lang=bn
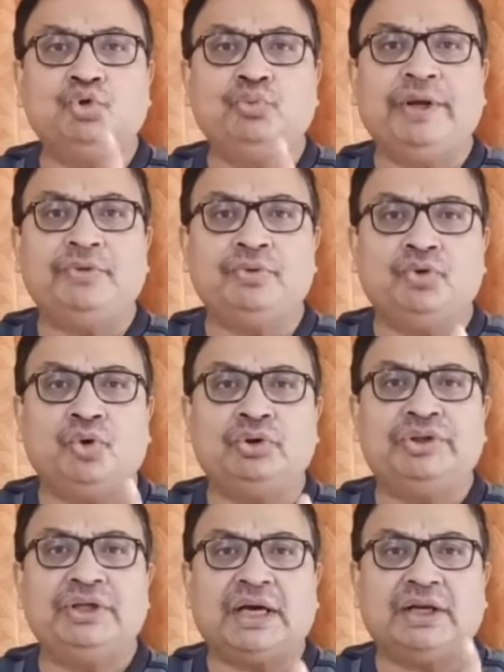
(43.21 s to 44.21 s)
শুভেন্দু
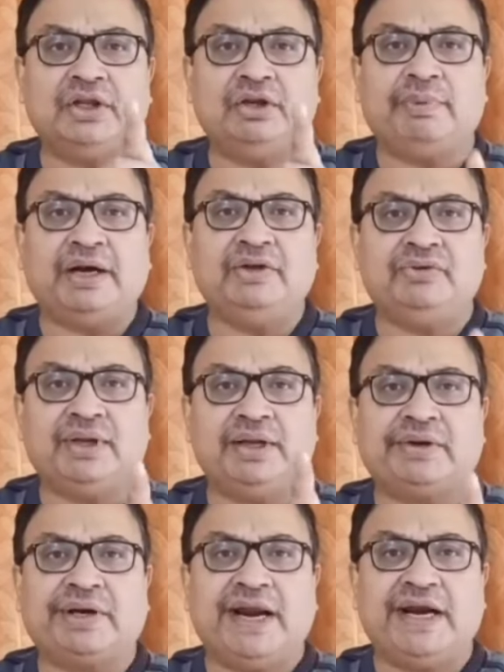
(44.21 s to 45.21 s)
অধিকারীর
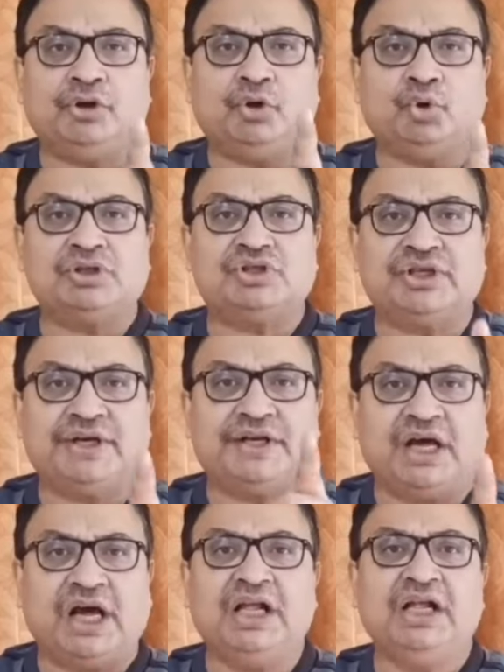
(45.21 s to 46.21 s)
বাড়িতে রেড হচ্ছে
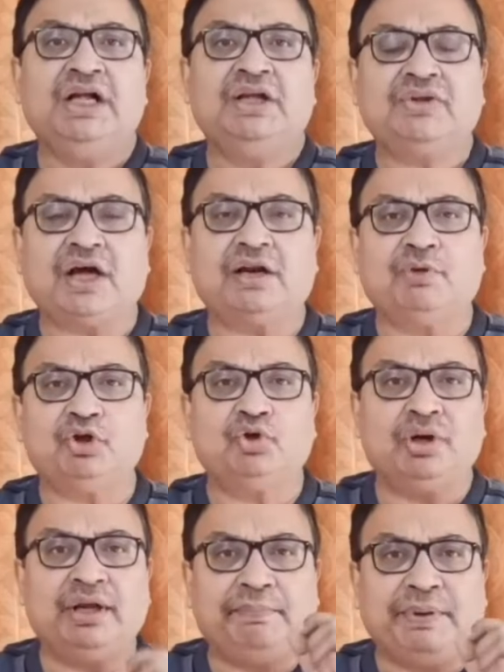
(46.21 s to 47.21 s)
না তার
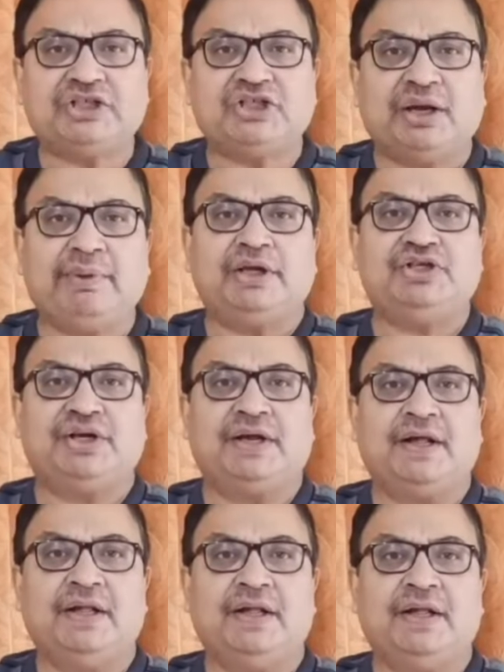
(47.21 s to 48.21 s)
বদলে বেছে বেছে